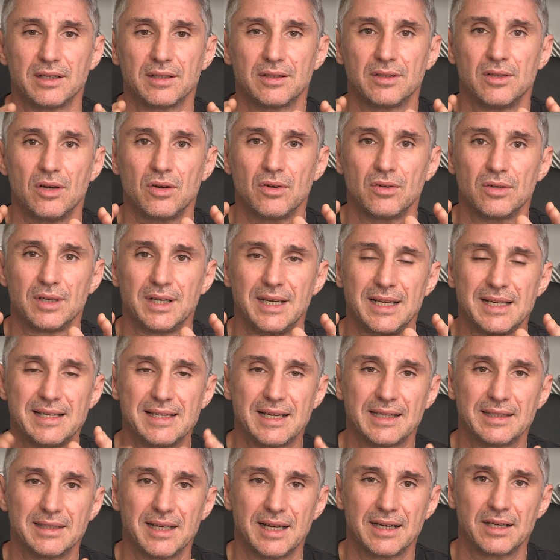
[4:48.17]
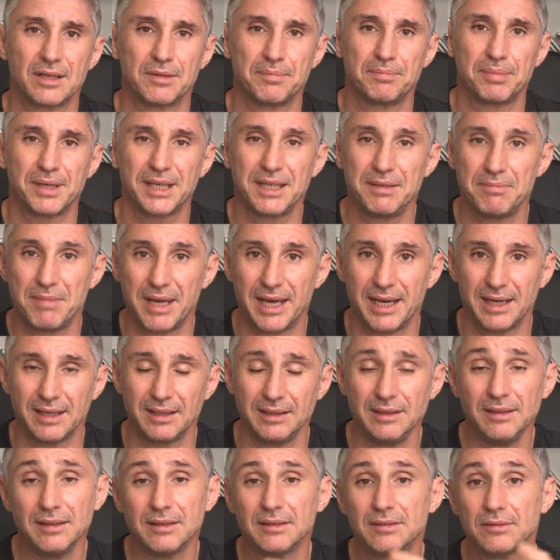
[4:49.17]
dans les attaques
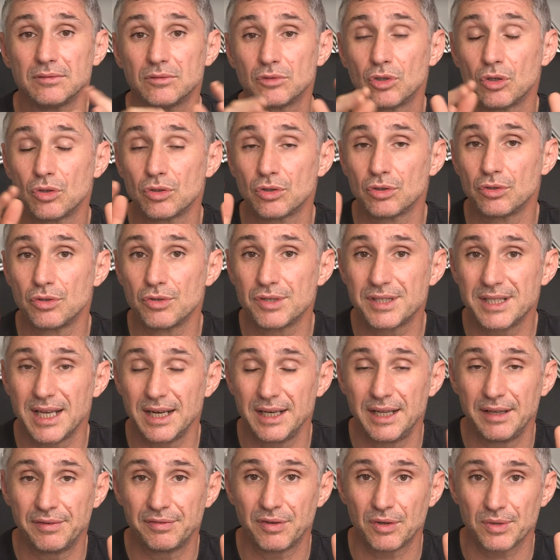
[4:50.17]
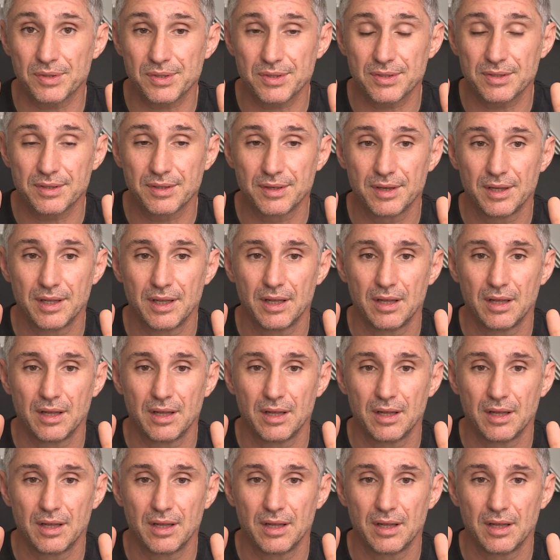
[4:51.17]
primaires, donc de self-défense.